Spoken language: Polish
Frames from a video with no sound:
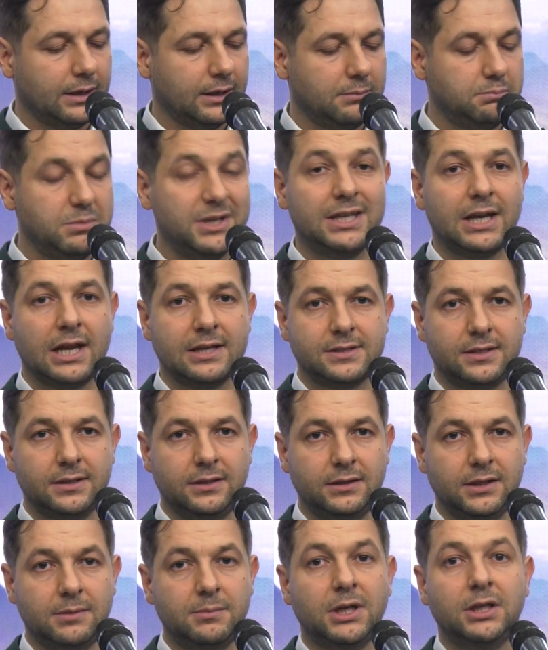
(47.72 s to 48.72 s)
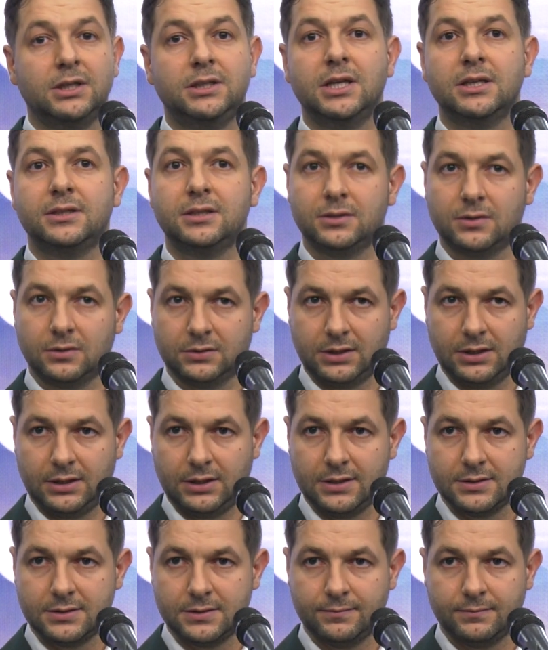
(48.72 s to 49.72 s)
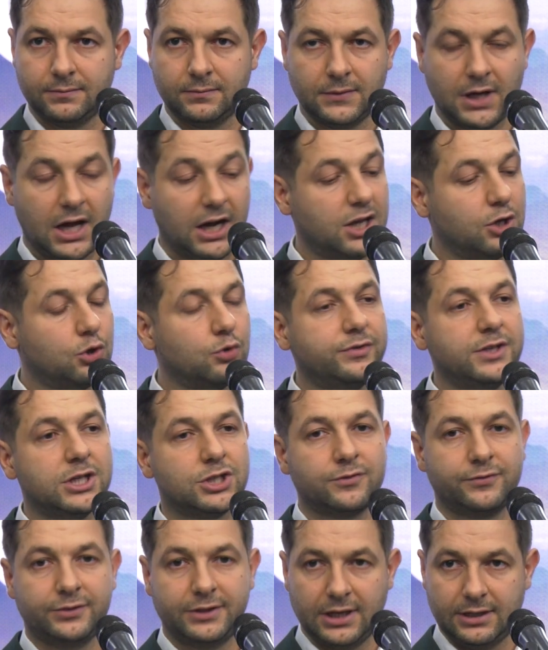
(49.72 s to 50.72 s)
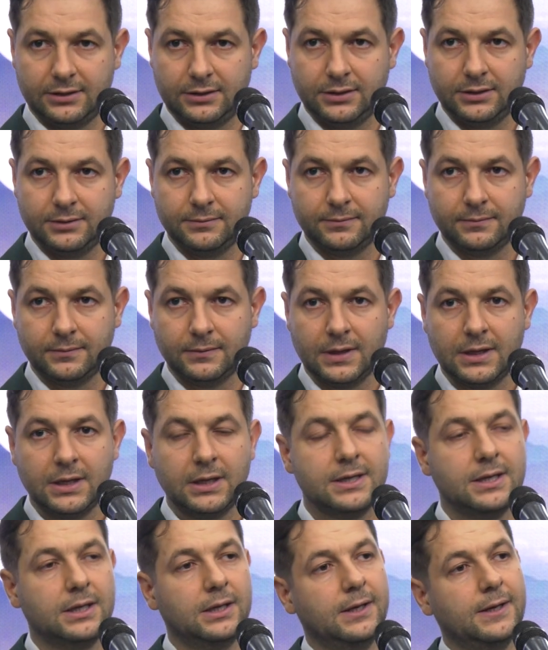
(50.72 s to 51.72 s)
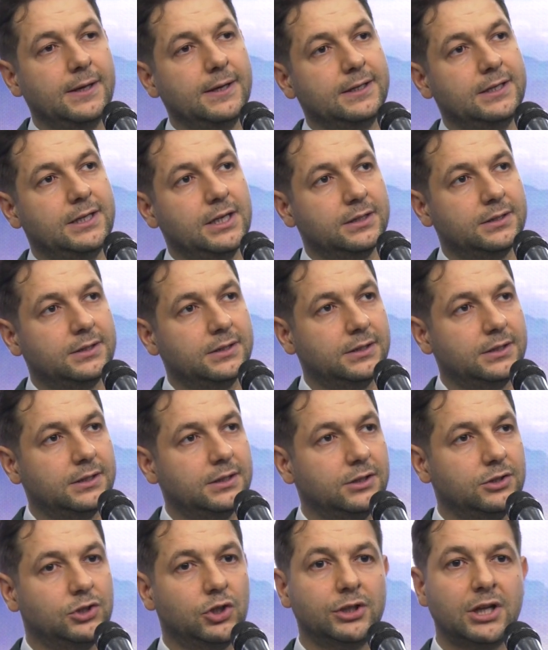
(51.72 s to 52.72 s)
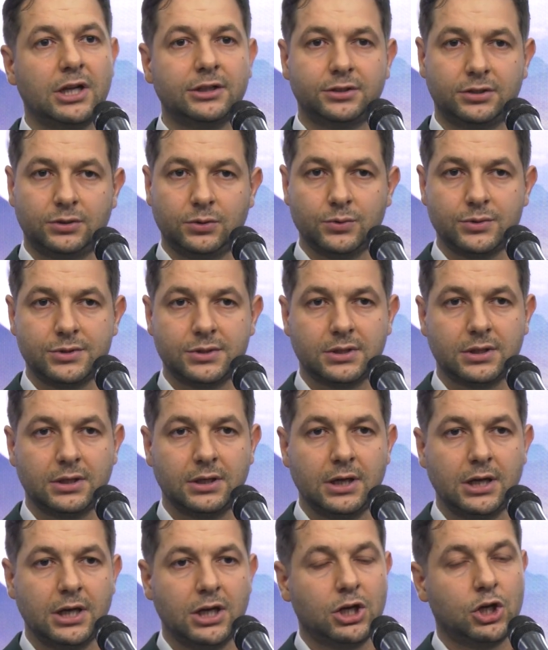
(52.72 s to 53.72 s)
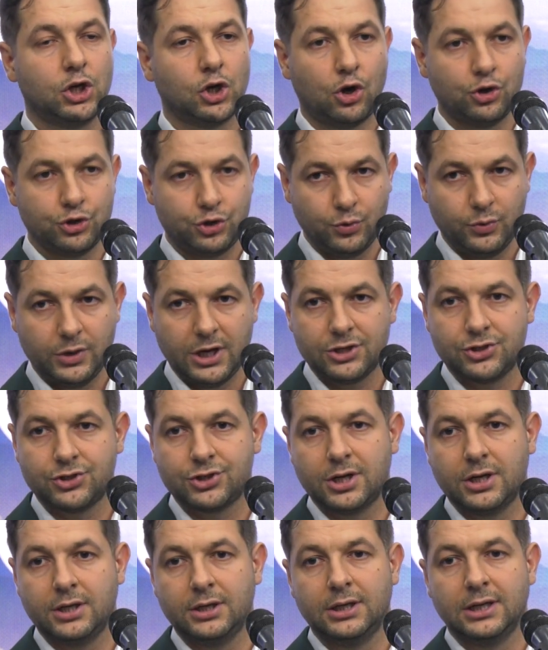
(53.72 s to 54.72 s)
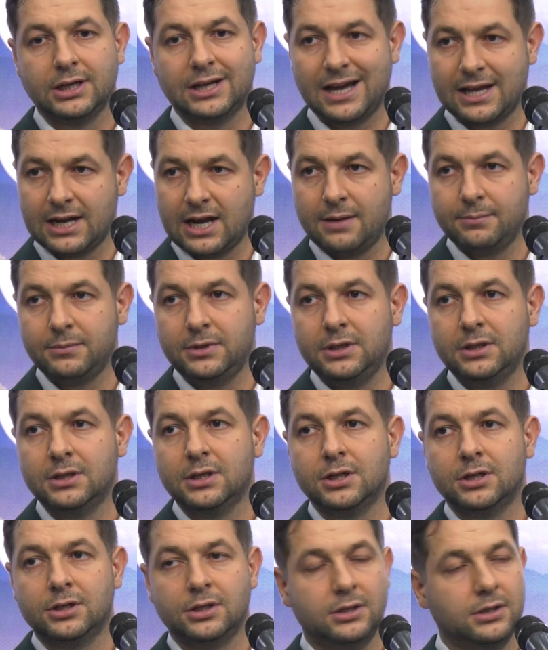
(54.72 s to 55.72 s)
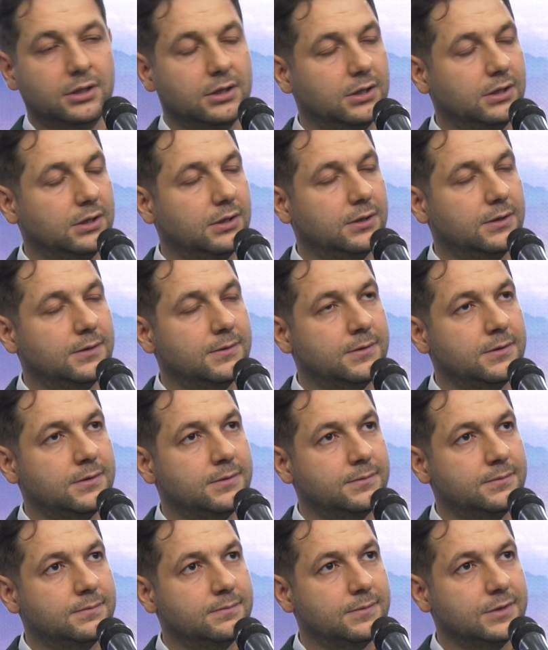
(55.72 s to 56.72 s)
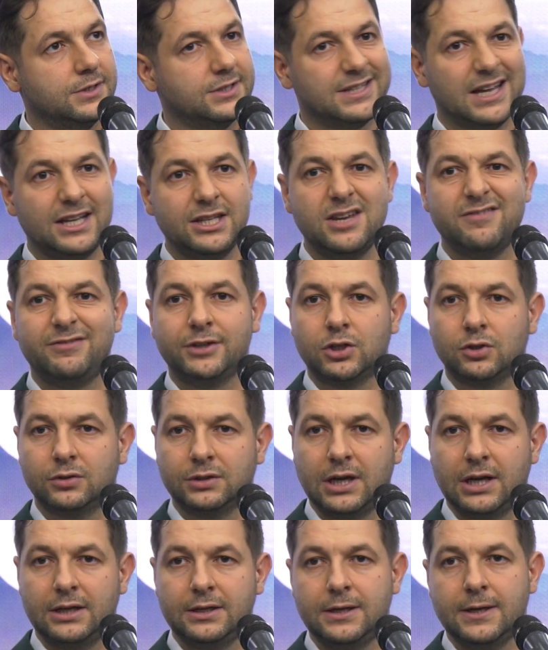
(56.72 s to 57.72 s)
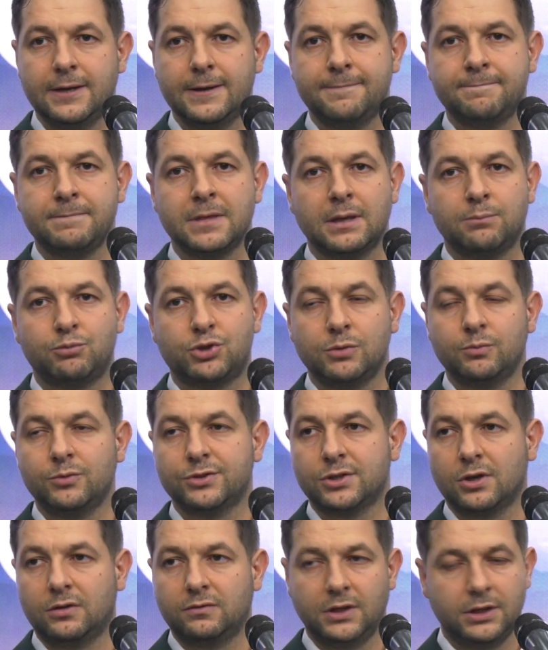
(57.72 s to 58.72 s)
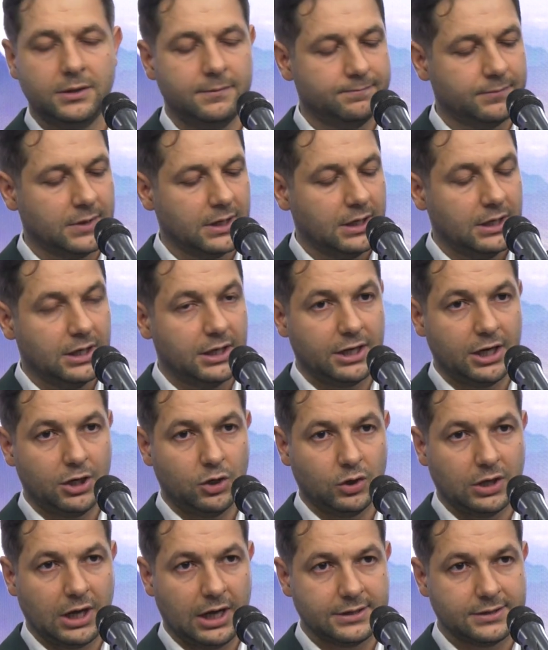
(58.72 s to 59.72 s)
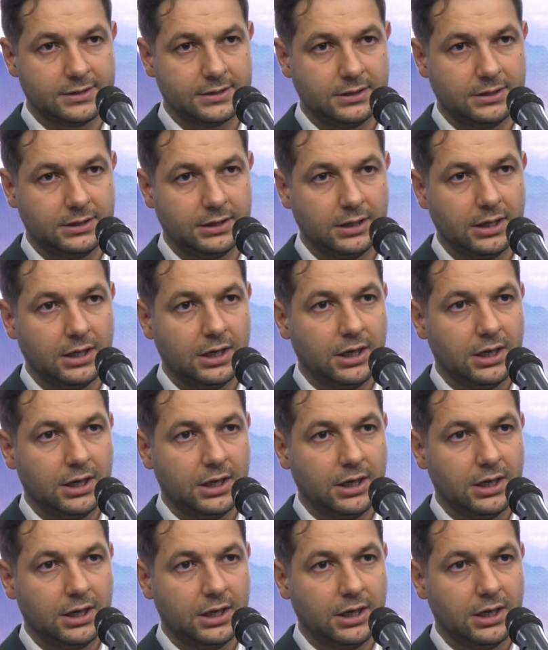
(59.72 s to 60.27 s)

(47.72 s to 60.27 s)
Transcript: migracyjnym, nie tylko teraz, ale również wtedy, e, kiedy Donald Tusk groził jeszcze karami Yy, za niewykonanie przymusowej relokacji.